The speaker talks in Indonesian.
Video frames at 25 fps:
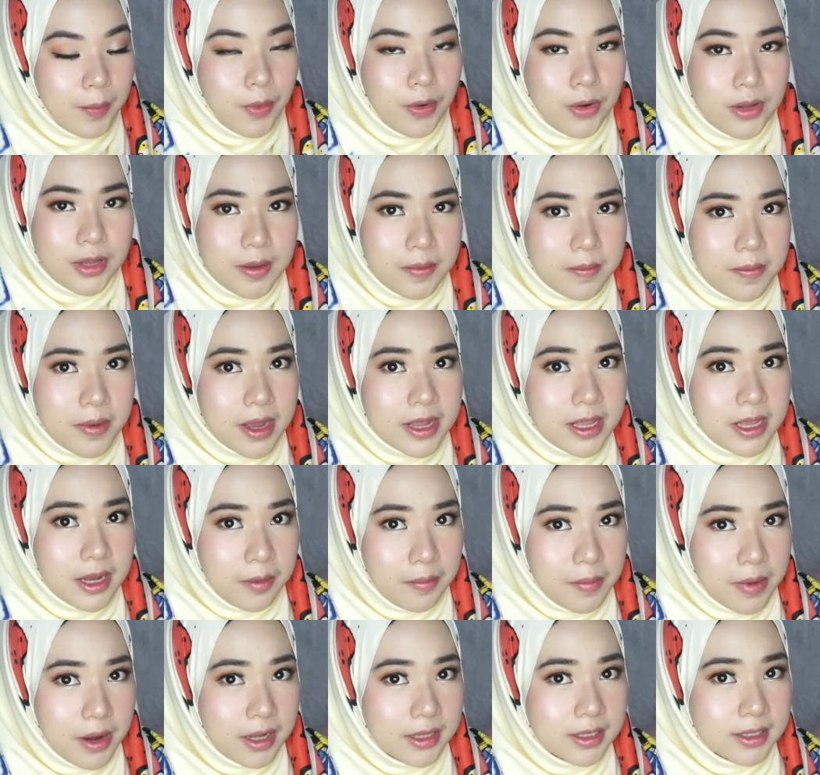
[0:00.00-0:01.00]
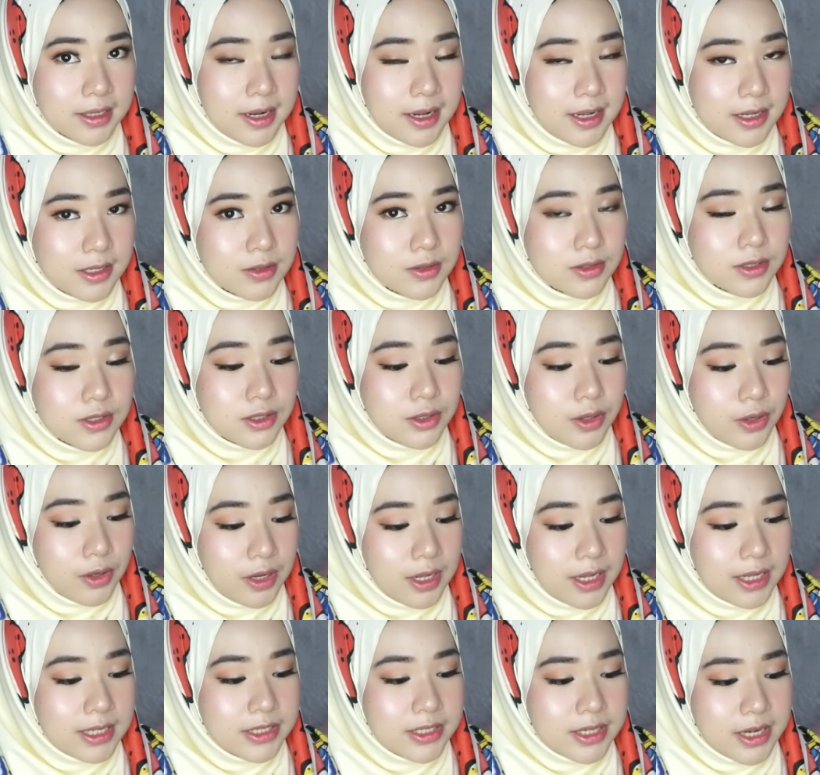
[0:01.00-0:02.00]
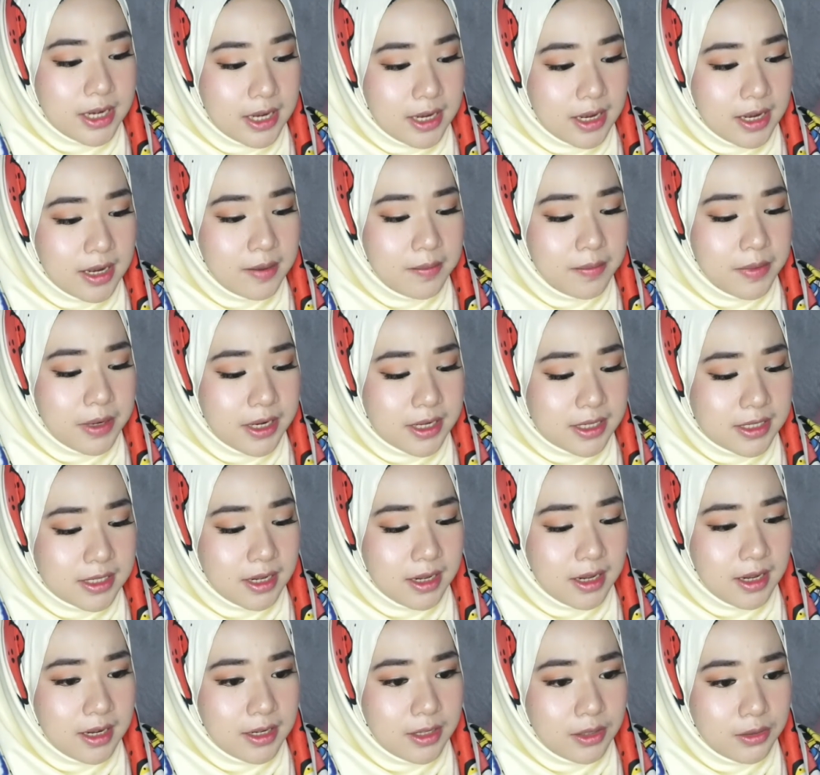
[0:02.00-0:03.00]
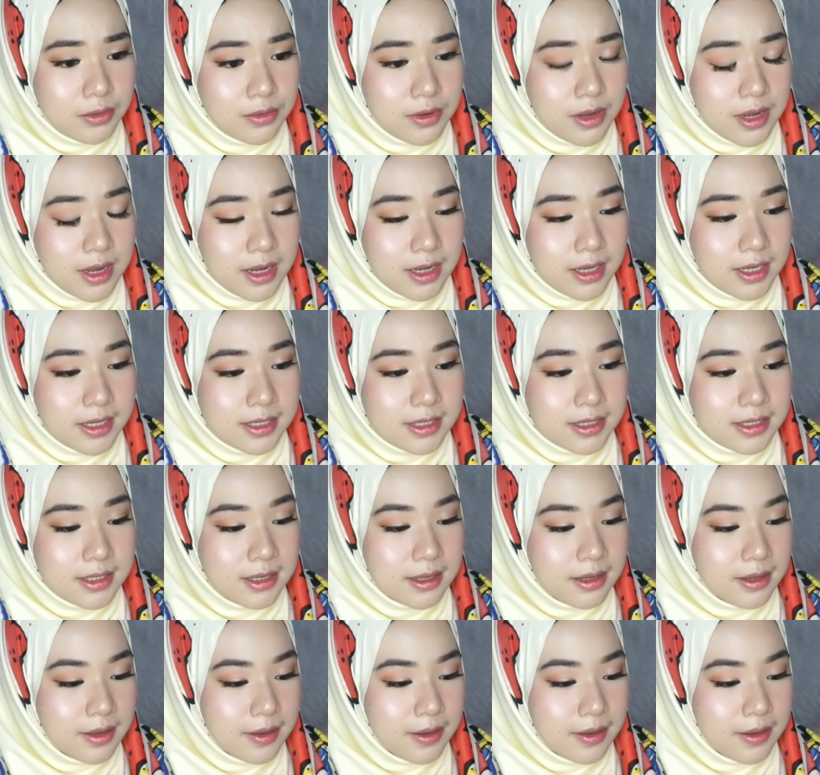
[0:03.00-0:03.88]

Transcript: pokoknya banyak banget langsung scroll aja berdasarkan itu guys